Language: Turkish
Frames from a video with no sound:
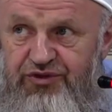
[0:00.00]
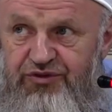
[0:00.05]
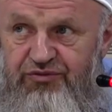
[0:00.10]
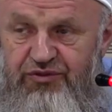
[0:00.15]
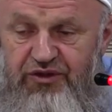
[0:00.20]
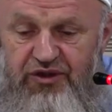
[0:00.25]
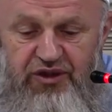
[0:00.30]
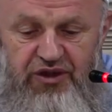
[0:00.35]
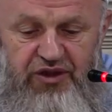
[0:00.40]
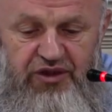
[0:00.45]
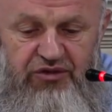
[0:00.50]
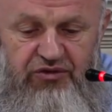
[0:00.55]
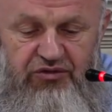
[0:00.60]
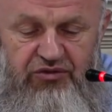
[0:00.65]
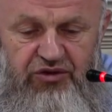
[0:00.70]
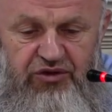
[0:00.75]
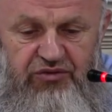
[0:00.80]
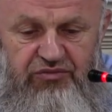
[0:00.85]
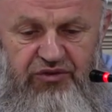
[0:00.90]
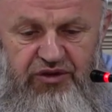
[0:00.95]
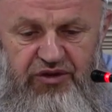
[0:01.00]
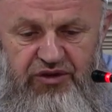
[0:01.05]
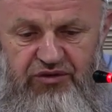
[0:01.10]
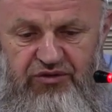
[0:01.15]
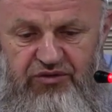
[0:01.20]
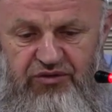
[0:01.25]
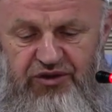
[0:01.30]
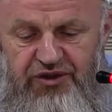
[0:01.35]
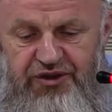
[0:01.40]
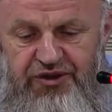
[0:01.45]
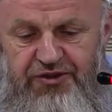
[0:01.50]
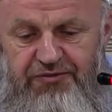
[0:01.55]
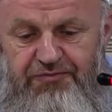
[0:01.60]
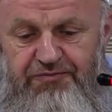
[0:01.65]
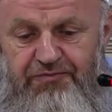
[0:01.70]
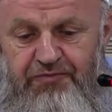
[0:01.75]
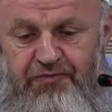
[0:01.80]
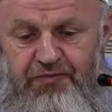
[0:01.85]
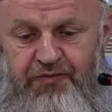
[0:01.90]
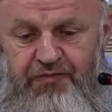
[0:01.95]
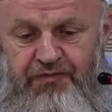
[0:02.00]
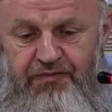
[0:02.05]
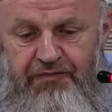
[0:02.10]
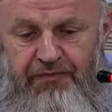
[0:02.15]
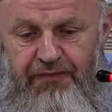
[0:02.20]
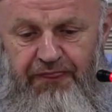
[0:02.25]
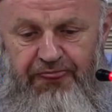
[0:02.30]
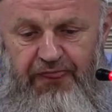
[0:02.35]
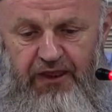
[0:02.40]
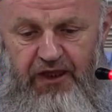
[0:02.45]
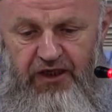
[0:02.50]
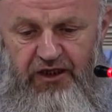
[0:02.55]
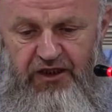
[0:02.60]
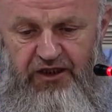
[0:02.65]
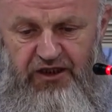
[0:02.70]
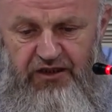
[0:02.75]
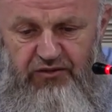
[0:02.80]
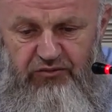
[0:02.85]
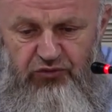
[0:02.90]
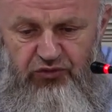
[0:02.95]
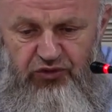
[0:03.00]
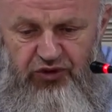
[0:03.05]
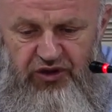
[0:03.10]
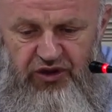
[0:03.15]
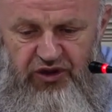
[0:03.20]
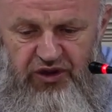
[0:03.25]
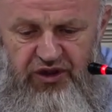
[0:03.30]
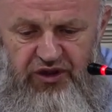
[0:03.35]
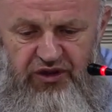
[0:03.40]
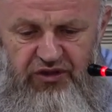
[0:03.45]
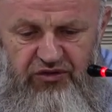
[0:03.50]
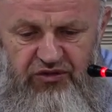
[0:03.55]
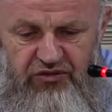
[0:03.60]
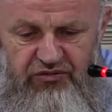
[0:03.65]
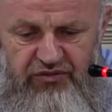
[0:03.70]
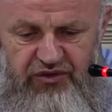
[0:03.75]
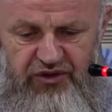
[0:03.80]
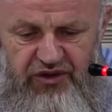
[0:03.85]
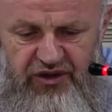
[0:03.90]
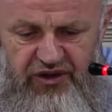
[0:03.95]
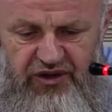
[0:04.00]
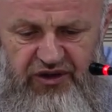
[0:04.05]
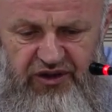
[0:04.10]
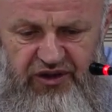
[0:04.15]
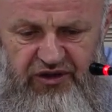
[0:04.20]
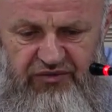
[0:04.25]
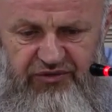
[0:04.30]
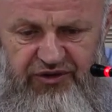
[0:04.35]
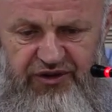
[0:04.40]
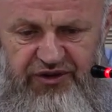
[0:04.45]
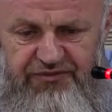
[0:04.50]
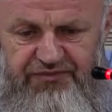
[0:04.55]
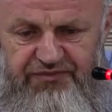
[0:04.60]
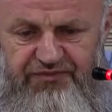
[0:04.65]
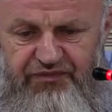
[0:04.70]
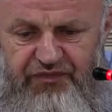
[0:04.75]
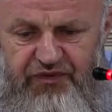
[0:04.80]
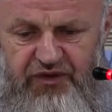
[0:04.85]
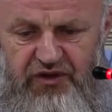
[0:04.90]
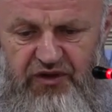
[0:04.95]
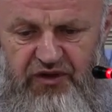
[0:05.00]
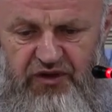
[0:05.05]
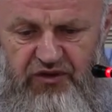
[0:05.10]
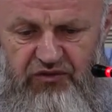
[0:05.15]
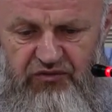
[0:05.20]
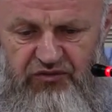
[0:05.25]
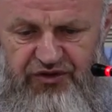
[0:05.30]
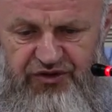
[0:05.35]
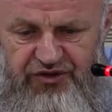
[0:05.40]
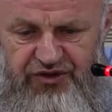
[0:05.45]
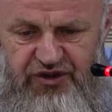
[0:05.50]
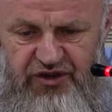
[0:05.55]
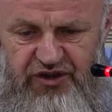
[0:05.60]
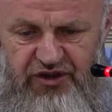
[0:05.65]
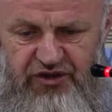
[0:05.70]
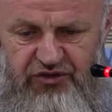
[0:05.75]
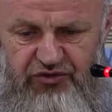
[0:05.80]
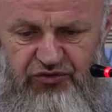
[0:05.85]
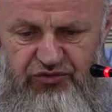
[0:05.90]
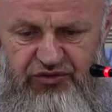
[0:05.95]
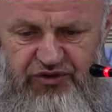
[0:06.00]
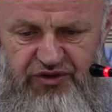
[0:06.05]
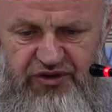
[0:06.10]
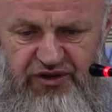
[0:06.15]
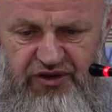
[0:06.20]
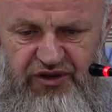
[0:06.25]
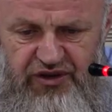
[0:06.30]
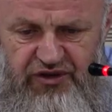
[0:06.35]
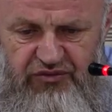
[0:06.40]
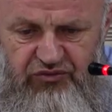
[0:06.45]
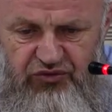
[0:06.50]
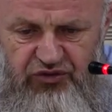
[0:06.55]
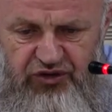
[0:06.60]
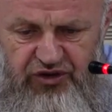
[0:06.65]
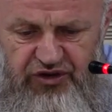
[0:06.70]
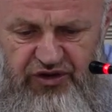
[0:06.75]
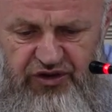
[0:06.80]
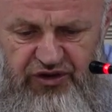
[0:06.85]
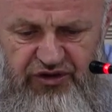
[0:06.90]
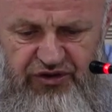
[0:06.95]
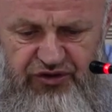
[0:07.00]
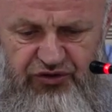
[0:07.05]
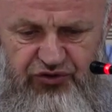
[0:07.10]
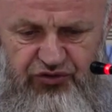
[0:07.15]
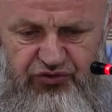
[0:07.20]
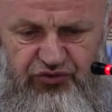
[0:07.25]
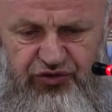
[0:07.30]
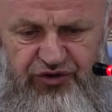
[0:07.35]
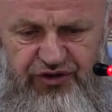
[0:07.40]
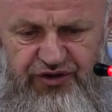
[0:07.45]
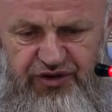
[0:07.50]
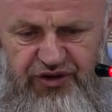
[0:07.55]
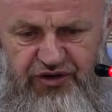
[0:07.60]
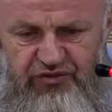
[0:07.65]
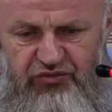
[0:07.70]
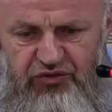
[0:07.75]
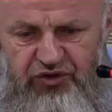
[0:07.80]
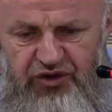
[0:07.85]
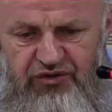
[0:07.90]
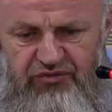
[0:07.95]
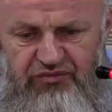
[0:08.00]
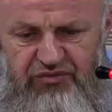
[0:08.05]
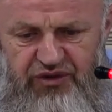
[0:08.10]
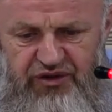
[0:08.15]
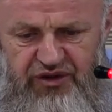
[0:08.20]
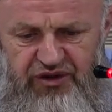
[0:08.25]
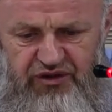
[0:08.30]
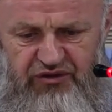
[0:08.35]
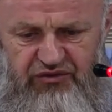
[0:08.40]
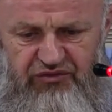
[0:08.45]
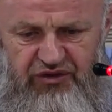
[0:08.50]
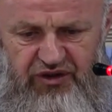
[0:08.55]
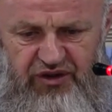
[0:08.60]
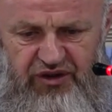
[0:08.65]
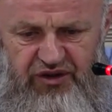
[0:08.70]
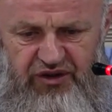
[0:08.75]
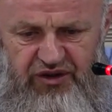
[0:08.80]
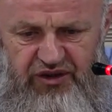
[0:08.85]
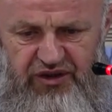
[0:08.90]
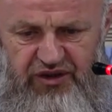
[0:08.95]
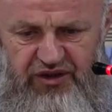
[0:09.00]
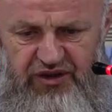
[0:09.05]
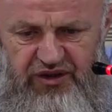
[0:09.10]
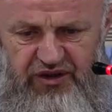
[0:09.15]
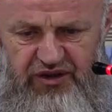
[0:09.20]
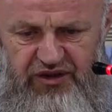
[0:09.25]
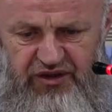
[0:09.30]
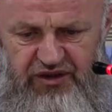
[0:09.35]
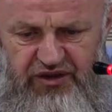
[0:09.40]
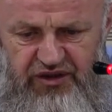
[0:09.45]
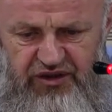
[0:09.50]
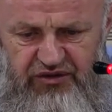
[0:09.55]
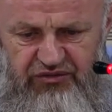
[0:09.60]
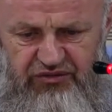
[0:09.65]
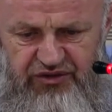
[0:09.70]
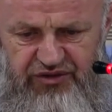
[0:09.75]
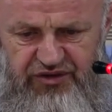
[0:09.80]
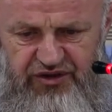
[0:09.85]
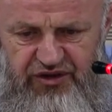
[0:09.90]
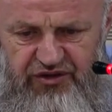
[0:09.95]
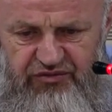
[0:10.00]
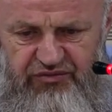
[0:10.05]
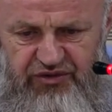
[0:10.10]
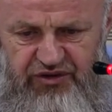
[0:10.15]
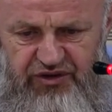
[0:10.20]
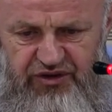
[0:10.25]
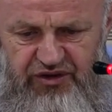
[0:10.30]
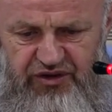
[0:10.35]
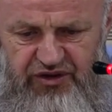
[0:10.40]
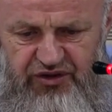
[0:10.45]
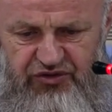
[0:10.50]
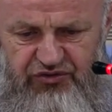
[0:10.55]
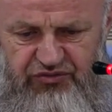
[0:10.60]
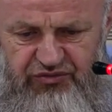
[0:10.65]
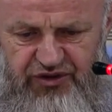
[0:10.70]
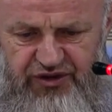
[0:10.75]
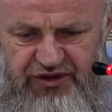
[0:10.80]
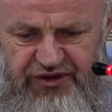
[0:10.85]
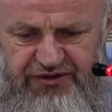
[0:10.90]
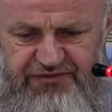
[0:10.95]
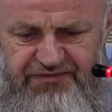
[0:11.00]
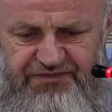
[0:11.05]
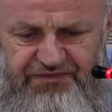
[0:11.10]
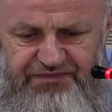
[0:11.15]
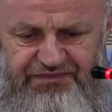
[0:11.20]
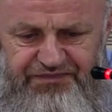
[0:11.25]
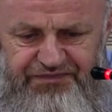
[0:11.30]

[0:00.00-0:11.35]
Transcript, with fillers: Bismillahirrahmanirrahim. Elhamdülillahi rabbil alamin. Ves salatu vesselamu ala rasulina Muhammedin ve ala alihi ve sahbihi ecmaîn.